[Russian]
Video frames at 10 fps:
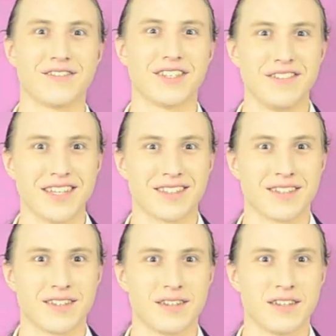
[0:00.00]
в ответ.
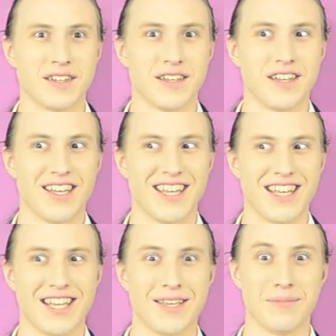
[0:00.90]

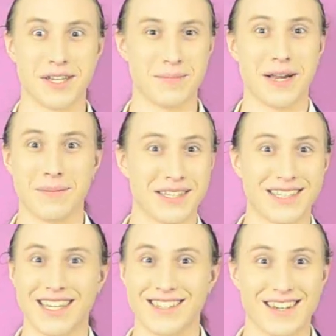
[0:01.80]
И мир
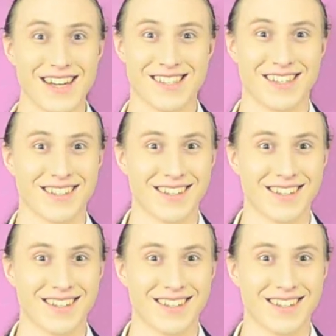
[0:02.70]
приобретает краски.